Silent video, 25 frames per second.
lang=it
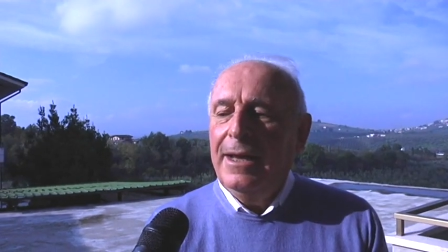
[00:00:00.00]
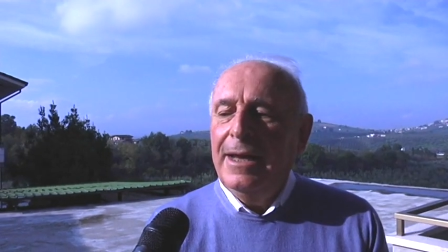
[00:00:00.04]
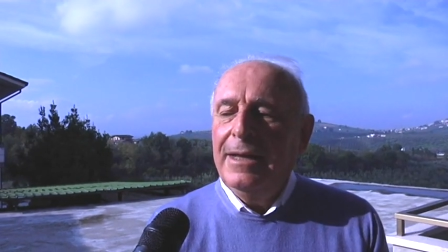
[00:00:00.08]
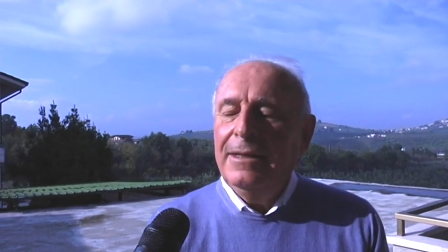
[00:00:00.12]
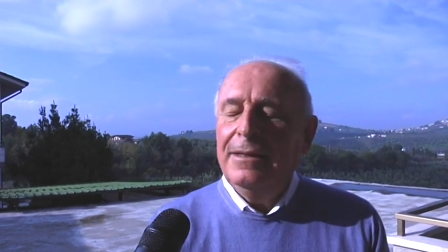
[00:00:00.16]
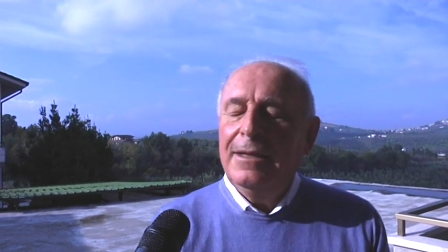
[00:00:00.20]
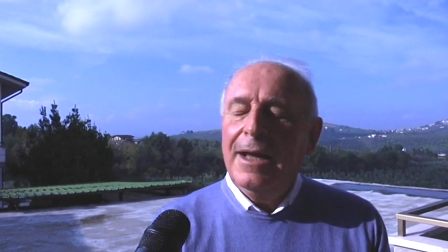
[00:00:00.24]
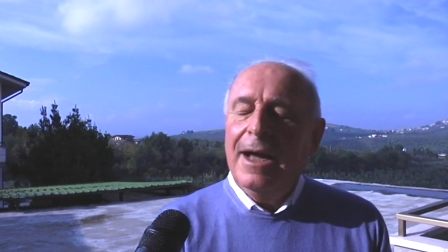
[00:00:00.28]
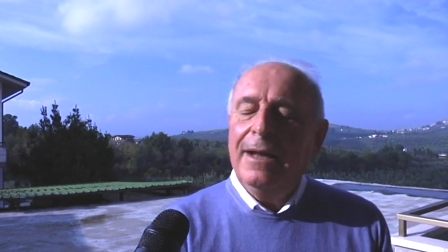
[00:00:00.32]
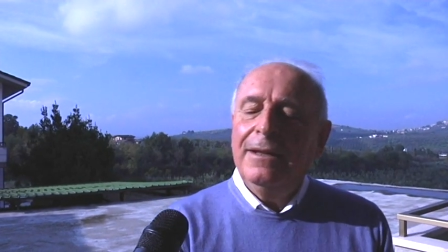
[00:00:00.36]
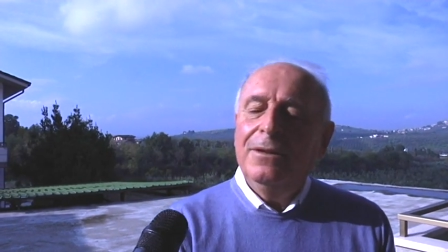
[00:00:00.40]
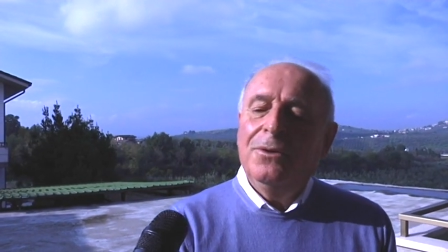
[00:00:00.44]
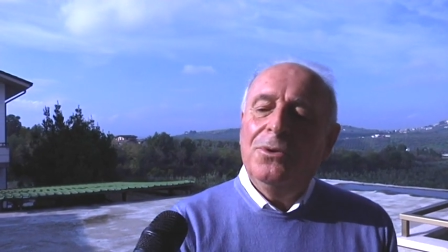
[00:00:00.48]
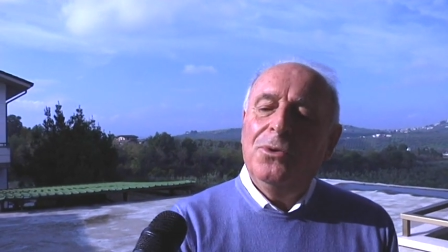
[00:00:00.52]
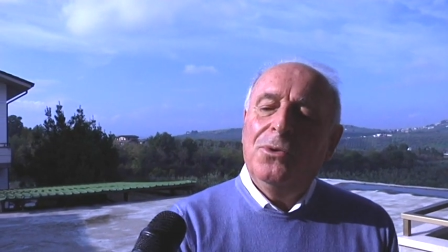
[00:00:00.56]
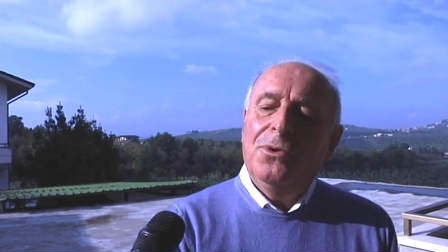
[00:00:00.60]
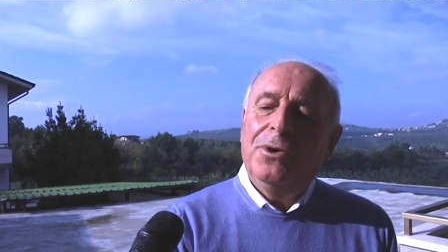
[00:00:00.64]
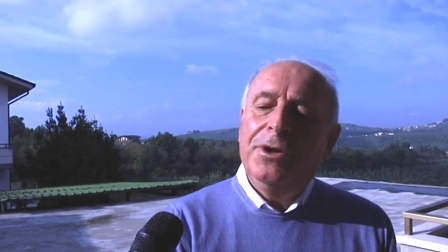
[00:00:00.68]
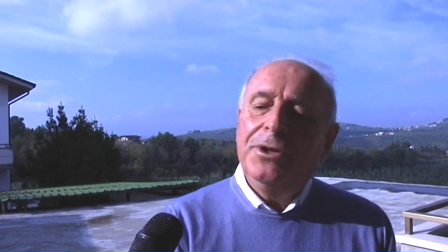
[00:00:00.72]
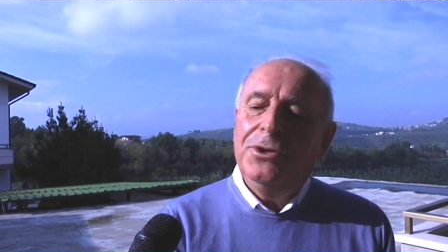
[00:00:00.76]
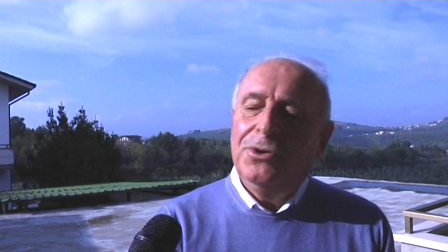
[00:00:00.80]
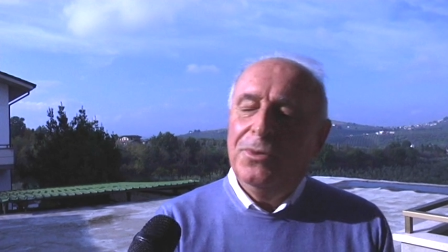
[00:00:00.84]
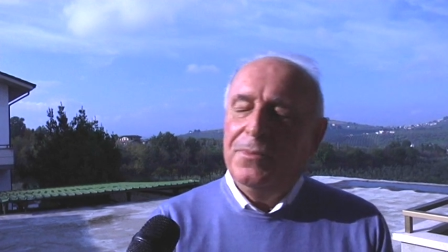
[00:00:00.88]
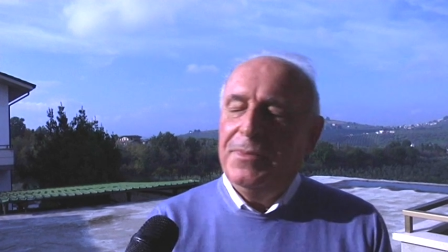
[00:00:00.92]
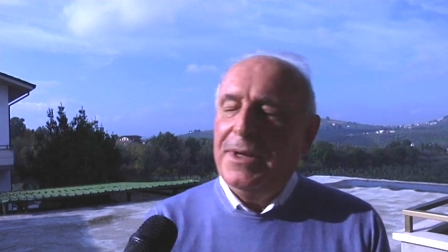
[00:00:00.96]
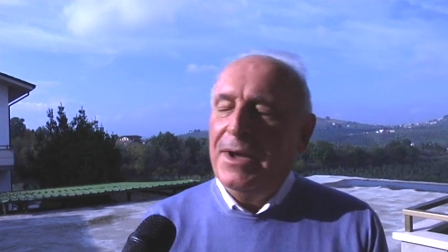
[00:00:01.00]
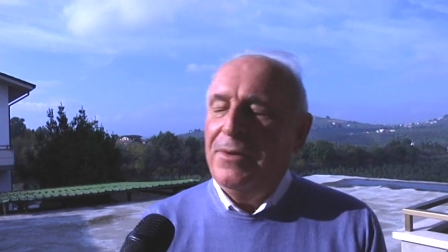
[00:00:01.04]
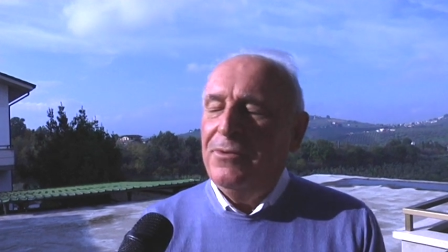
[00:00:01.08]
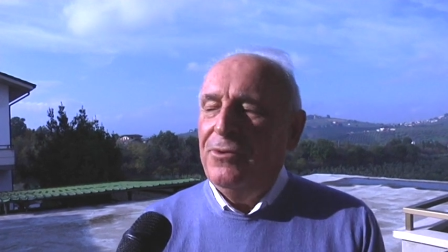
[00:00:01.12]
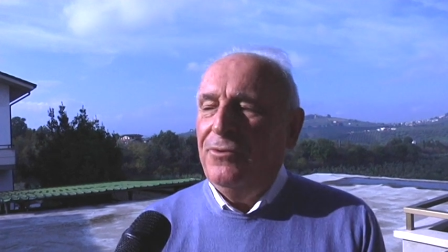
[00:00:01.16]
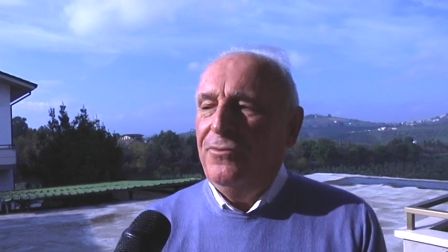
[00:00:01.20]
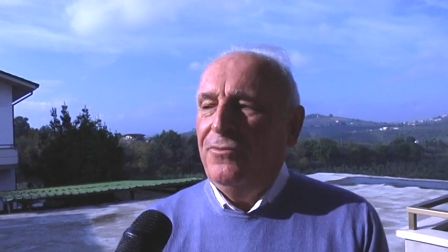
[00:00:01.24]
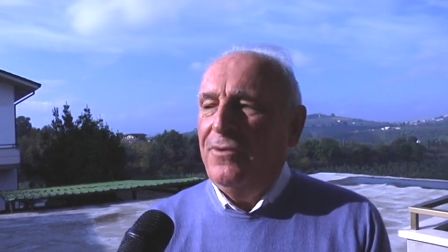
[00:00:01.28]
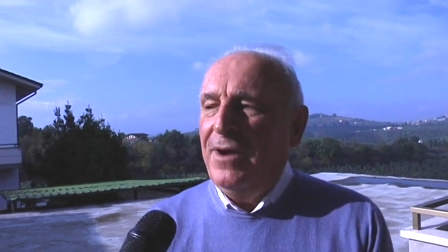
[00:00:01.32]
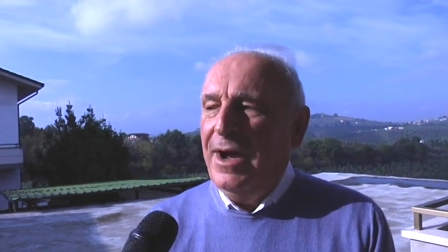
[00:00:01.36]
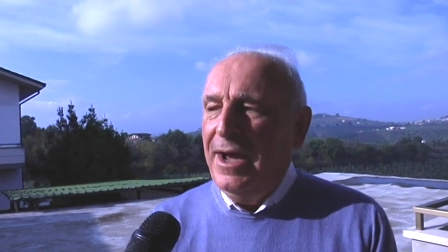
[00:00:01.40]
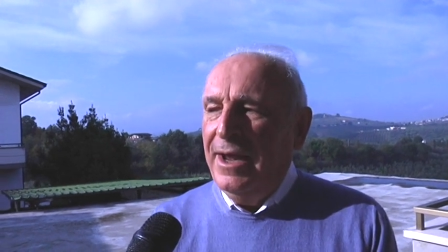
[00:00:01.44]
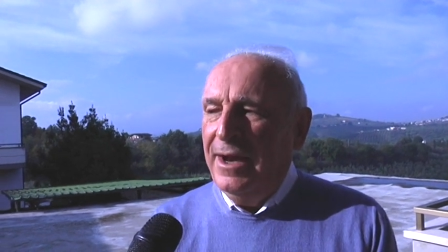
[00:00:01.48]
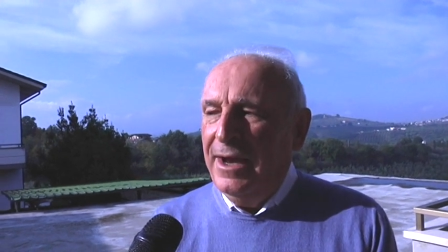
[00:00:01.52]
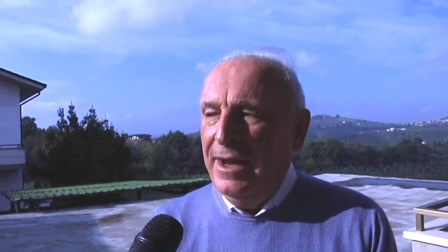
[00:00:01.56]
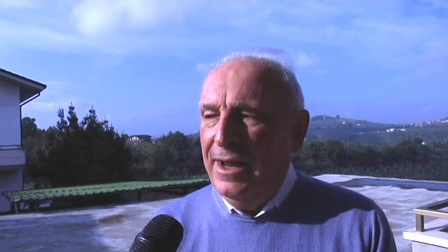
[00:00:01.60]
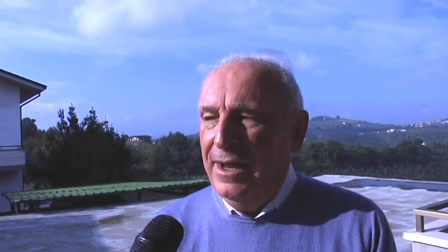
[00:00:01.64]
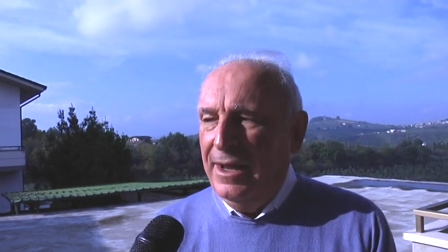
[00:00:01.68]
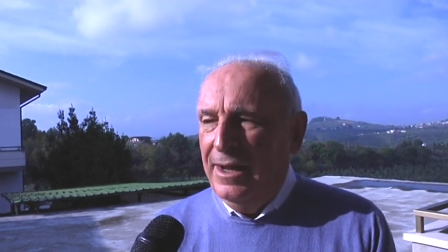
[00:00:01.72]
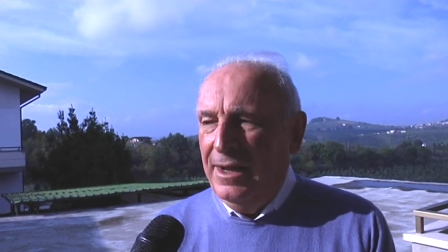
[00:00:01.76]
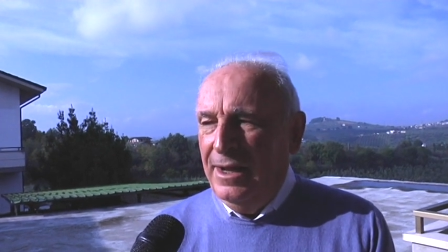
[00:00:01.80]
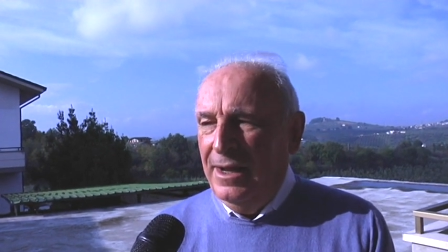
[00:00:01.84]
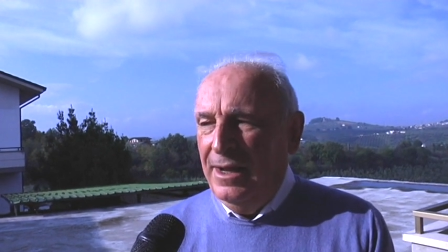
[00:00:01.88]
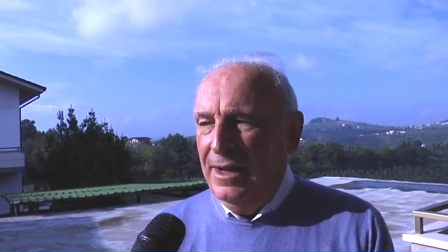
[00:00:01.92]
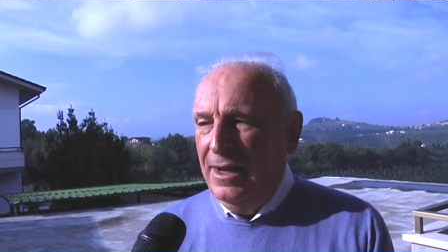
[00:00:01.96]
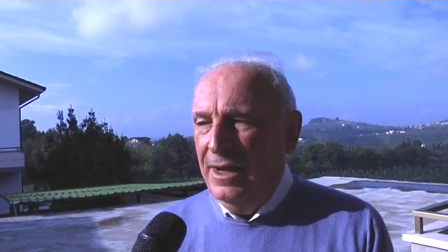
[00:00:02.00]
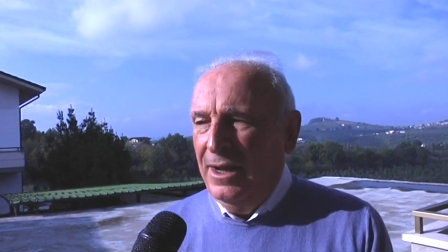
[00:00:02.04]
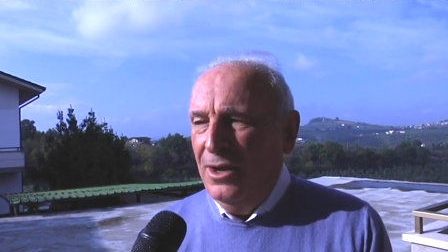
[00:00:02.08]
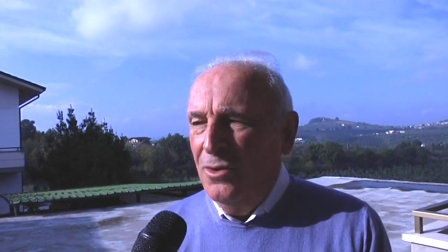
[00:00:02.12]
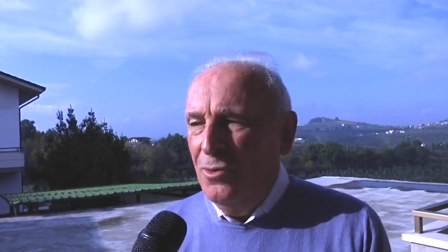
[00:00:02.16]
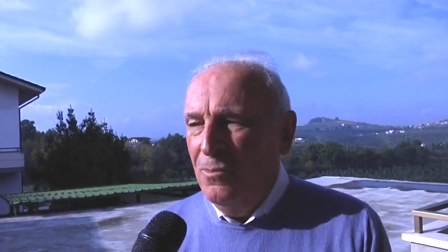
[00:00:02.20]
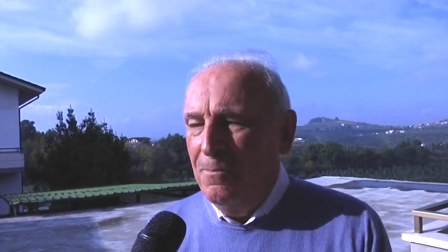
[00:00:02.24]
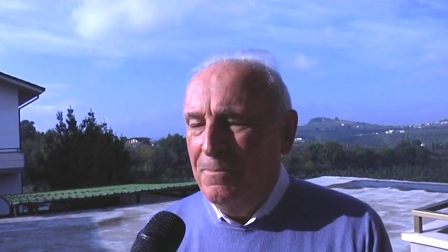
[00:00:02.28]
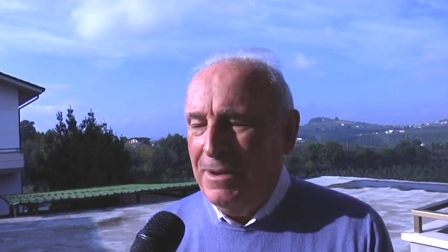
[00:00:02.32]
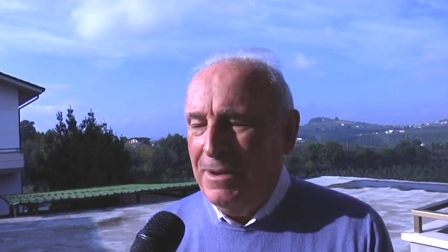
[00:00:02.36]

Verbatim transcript: intanto noi dobbiamo fare eh, un